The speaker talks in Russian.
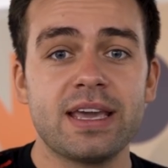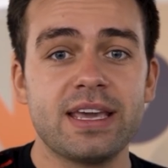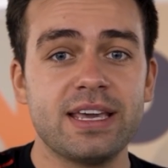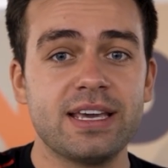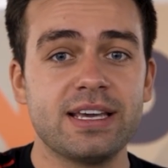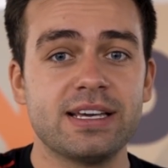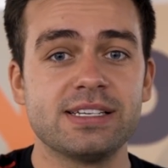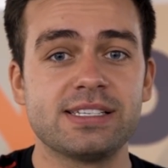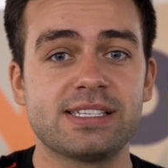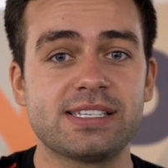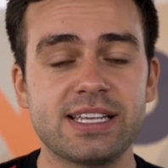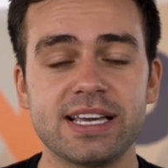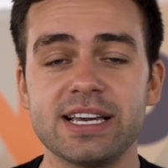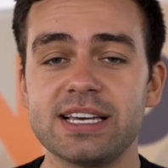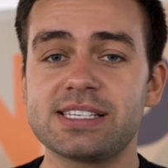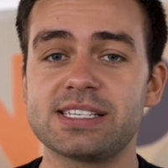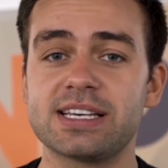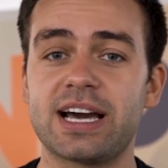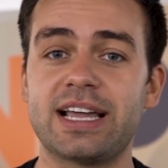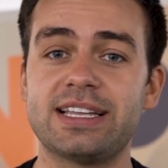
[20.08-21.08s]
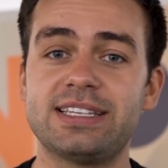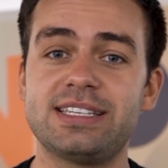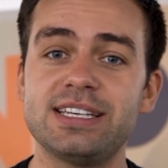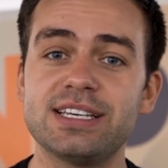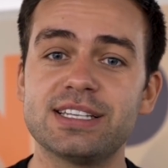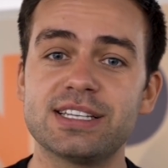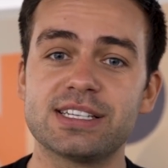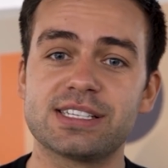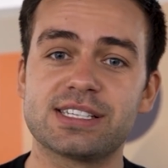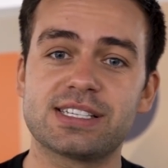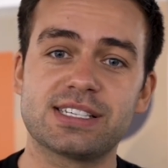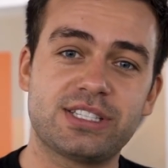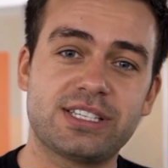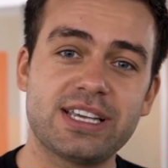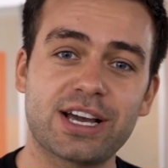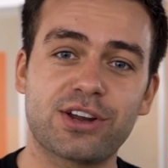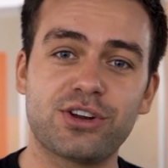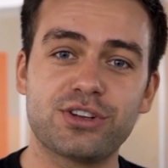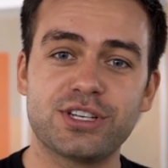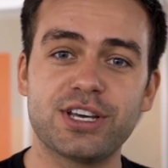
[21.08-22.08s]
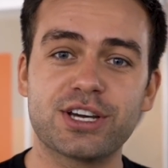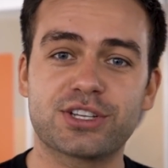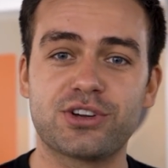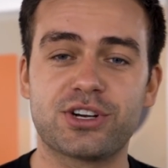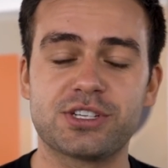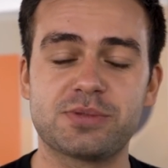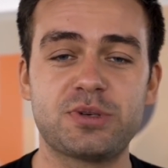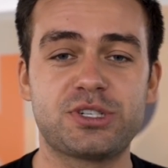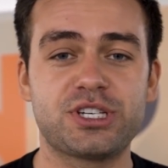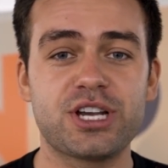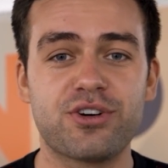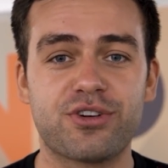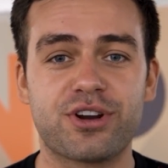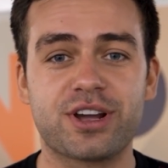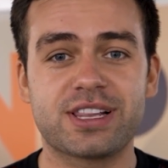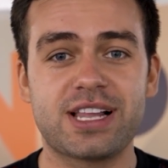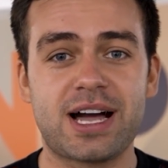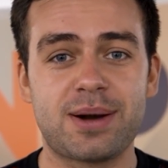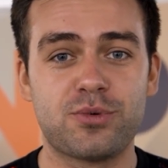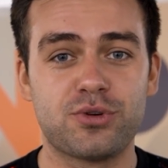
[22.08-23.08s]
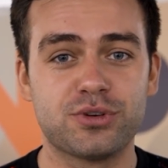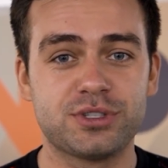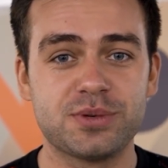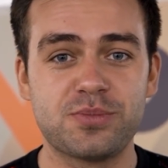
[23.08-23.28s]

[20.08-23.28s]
И здесь один из тех людей, кто размещал рекламу у